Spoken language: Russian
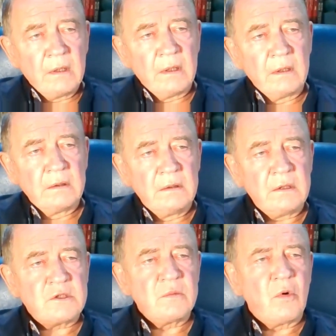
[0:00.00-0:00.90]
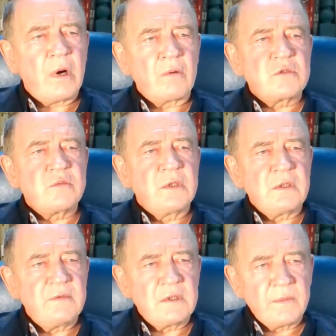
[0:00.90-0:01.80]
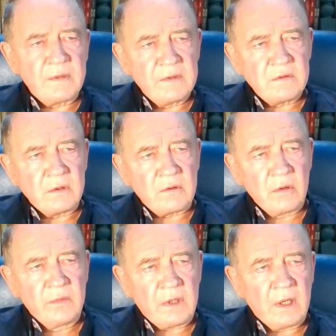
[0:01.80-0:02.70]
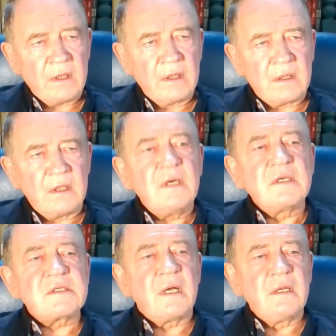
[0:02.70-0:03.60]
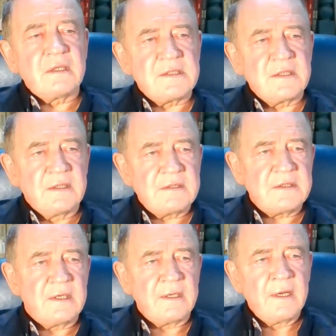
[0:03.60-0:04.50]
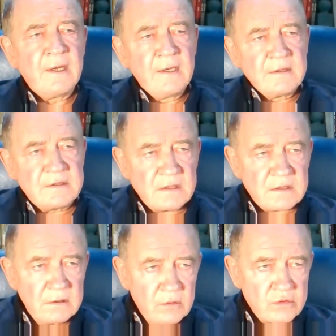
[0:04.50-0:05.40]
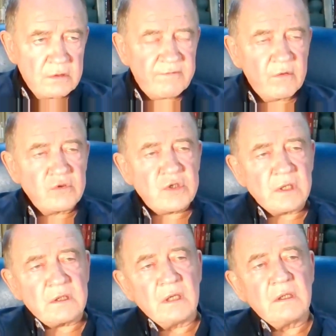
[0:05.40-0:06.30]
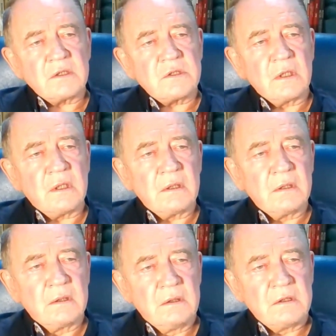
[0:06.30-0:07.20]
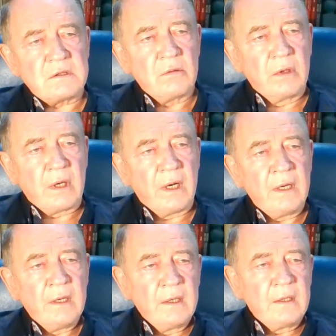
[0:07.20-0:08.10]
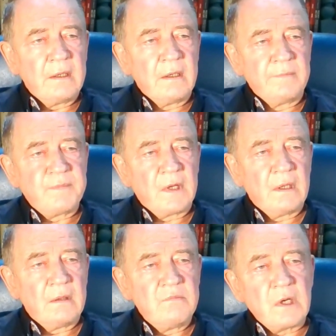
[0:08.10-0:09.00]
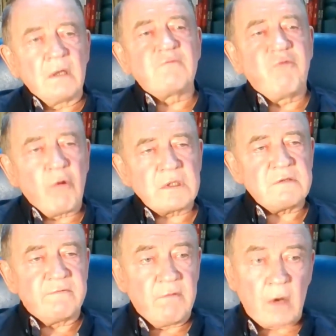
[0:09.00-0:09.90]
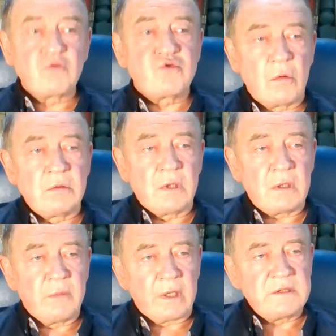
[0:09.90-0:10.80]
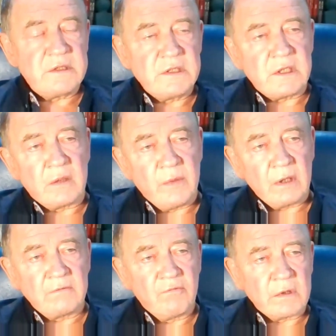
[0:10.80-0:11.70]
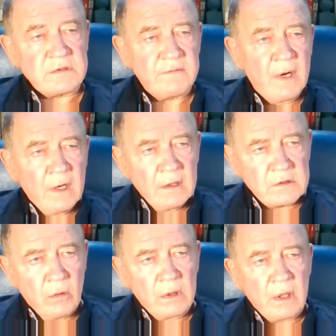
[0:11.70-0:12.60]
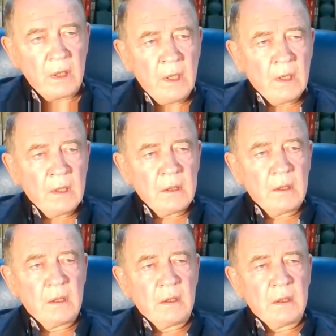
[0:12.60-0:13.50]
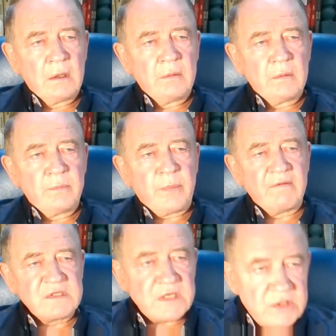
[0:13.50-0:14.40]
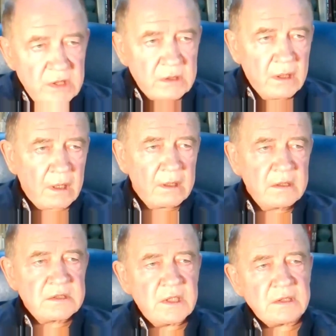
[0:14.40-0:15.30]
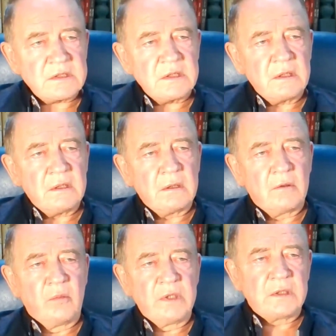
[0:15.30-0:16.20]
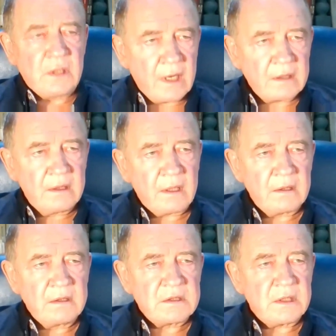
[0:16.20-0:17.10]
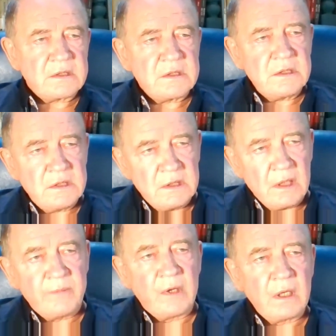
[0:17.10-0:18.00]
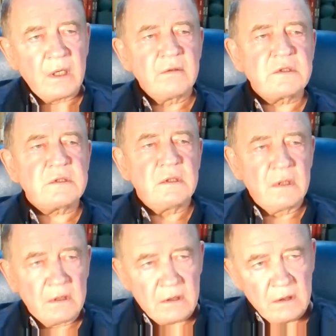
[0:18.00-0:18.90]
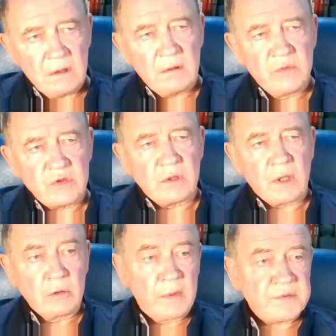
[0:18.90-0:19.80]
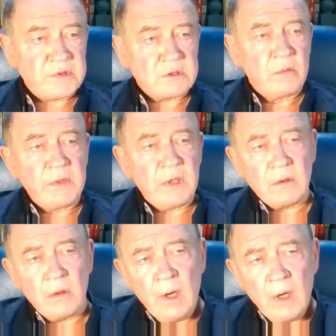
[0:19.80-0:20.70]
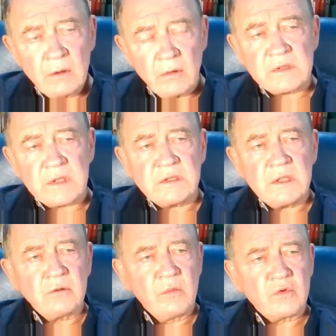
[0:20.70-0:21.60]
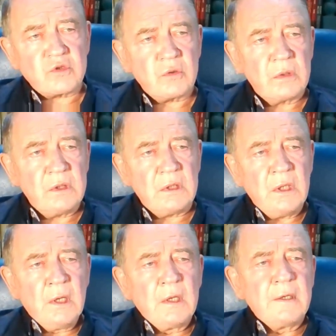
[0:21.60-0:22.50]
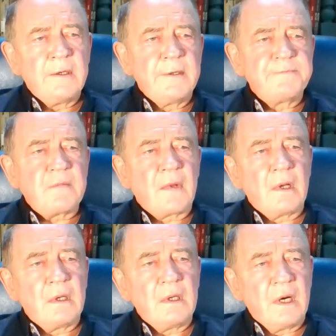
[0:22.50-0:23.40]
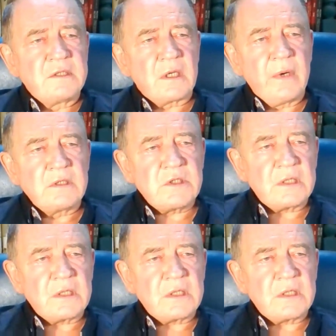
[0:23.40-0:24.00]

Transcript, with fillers: э, ни к чему хорошему это ведь не приведет, кроме как к эскалации насилия. Здесь нужно включать, конечно, не столько миротворцев, вооруженных российских миротворцев, сколько Э, правозащитные организации, гуманитарные организации и апеллировать э, к международному общественному мнению. Но, кстати, я думаю, что и они сейчас э, активно осуждают